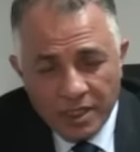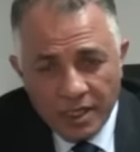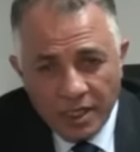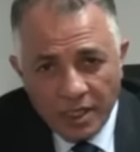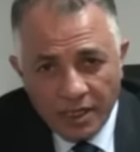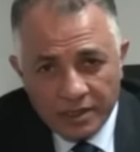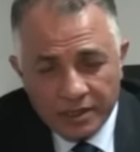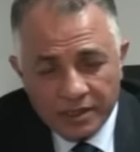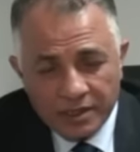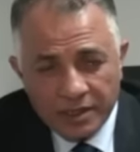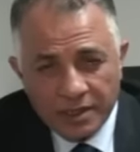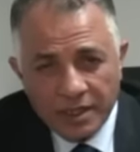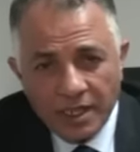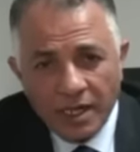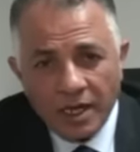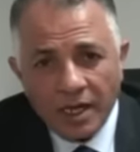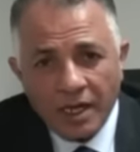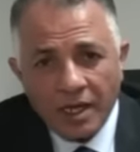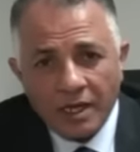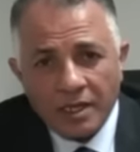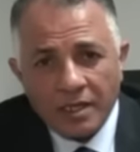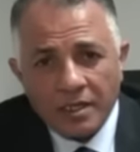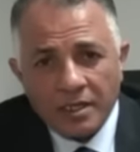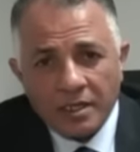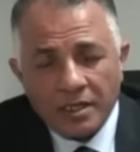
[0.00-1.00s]

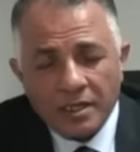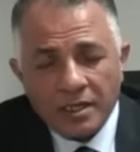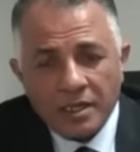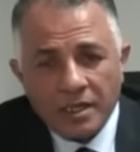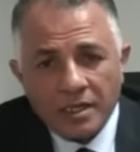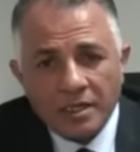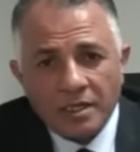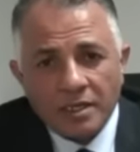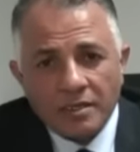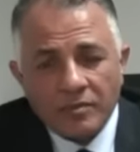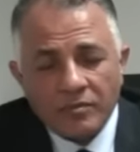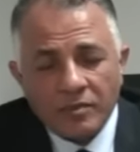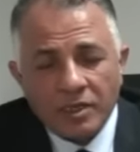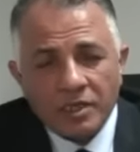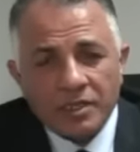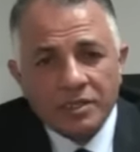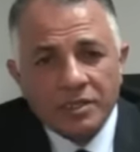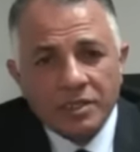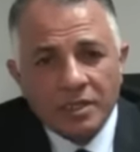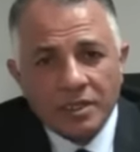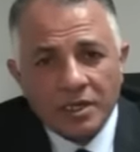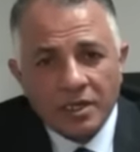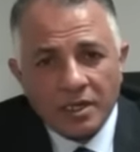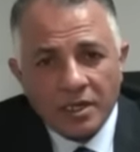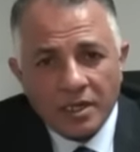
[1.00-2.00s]
السياحة هي
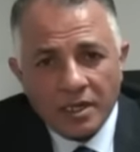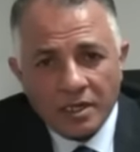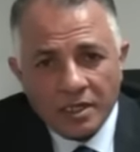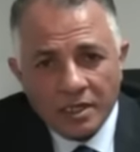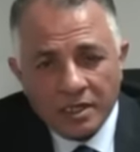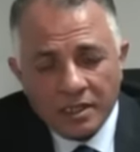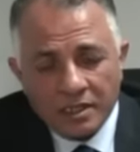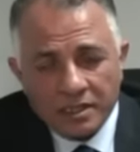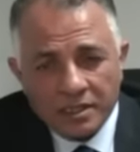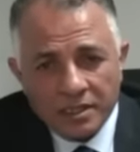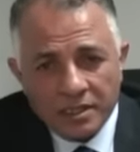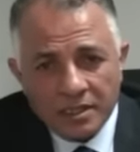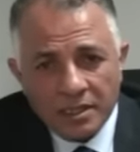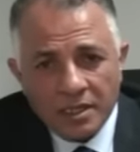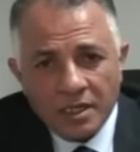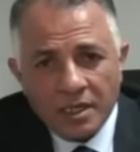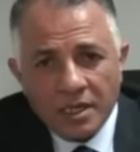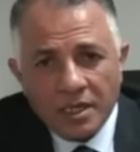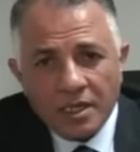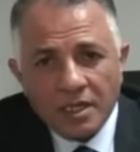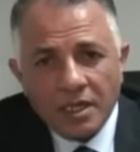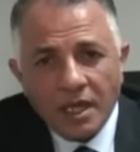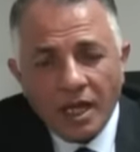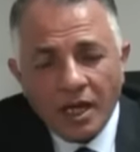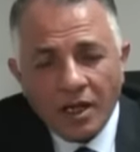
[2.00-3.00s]
المصدر الرئيسي
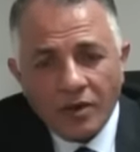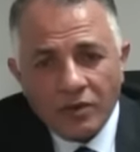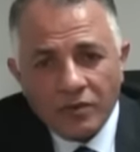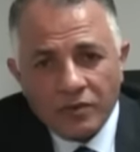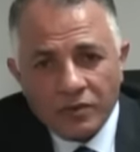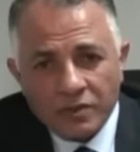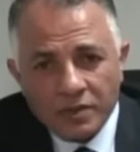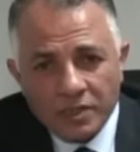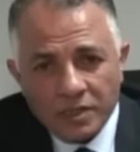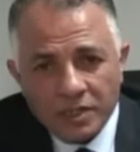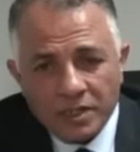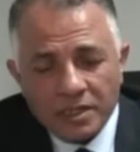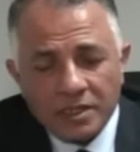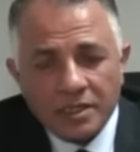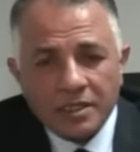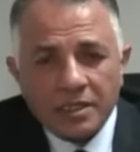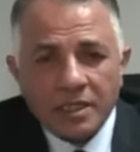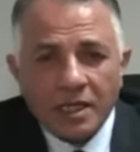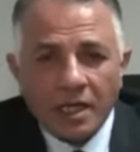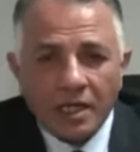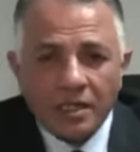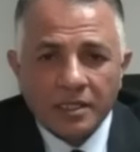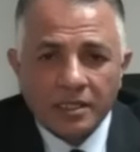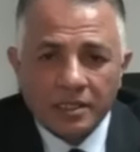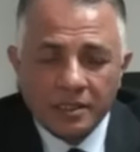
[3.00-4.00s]
لعودة
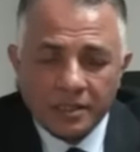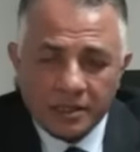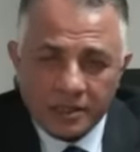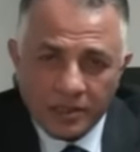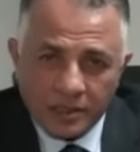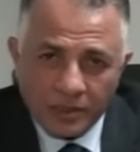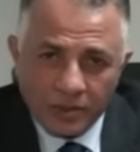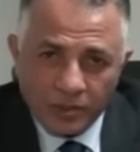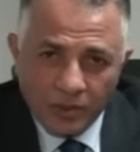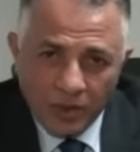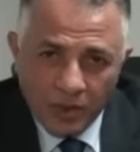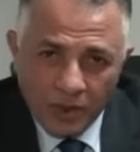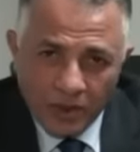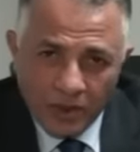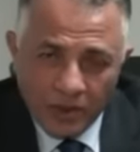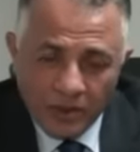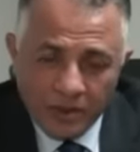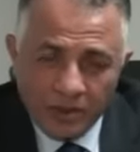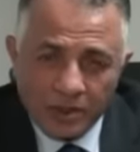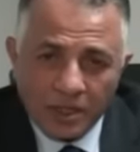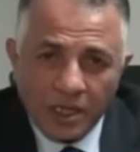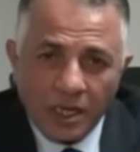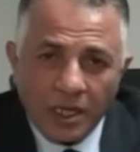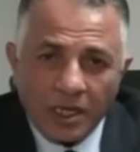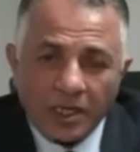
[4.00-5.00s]

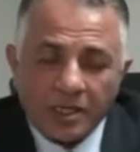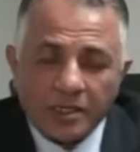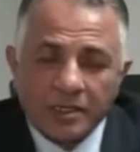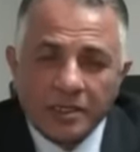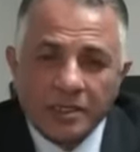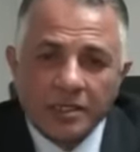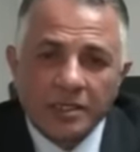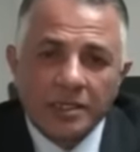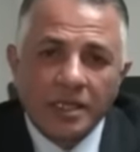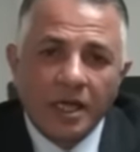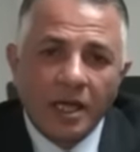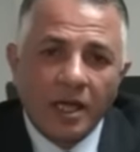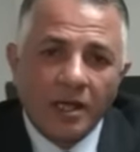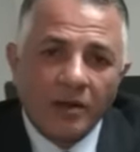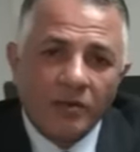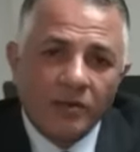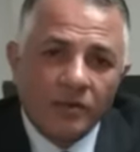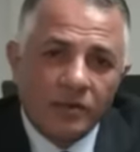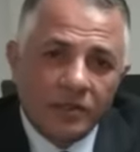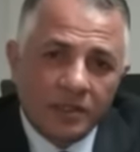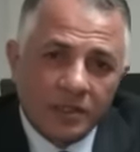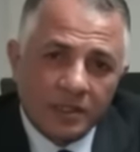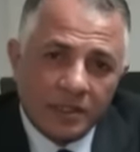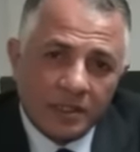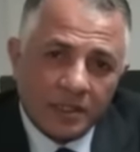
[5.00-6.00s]
الاستثمارات أيضا
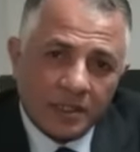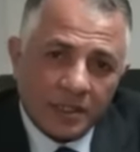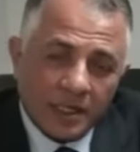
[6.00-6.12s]
لعودة